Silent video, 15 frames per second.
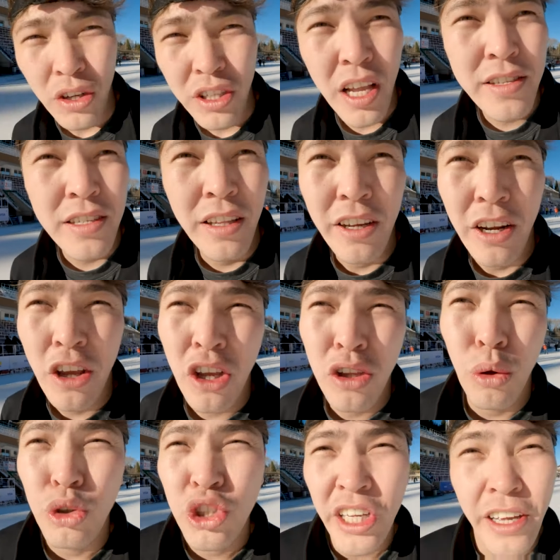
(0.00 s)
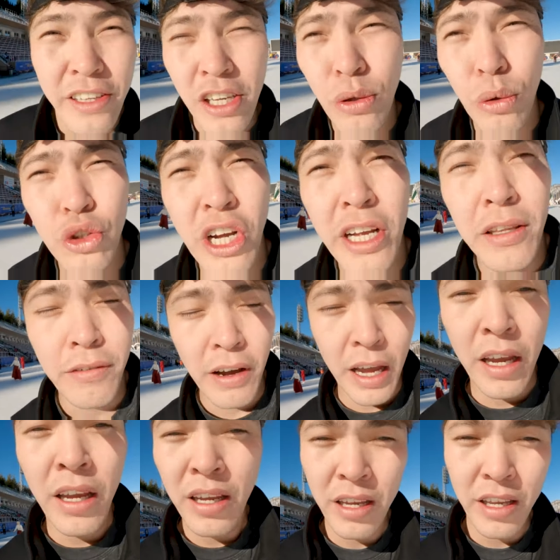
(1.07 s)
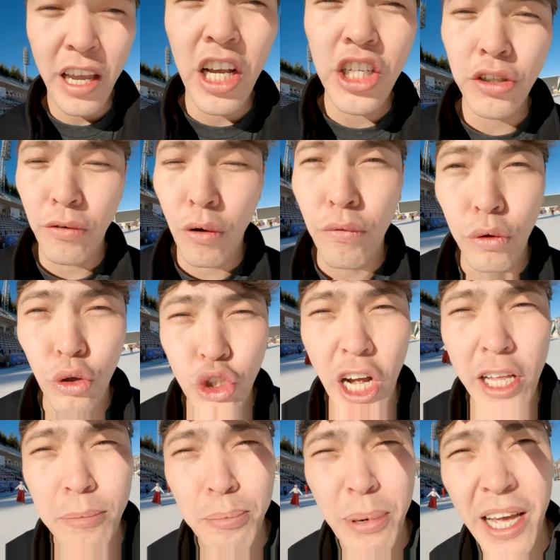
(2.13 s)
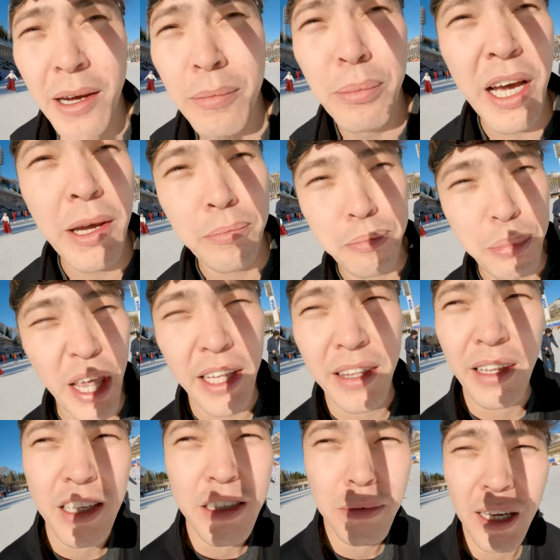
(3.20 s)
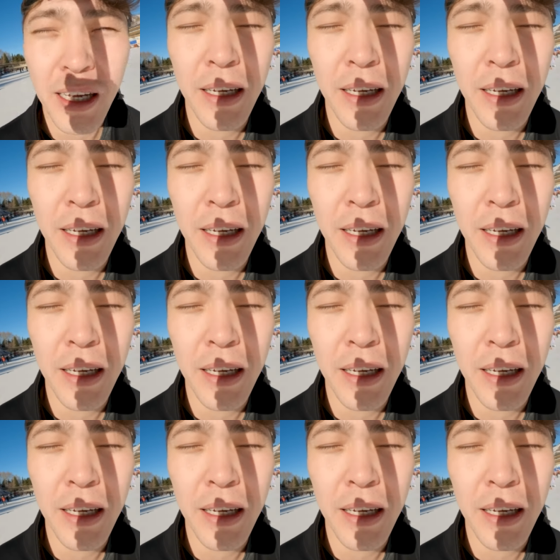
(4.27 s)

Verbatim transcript: Он делится на районы Улжан-1, Улжан-2. Я живу в Улжан-Б. Б бедный.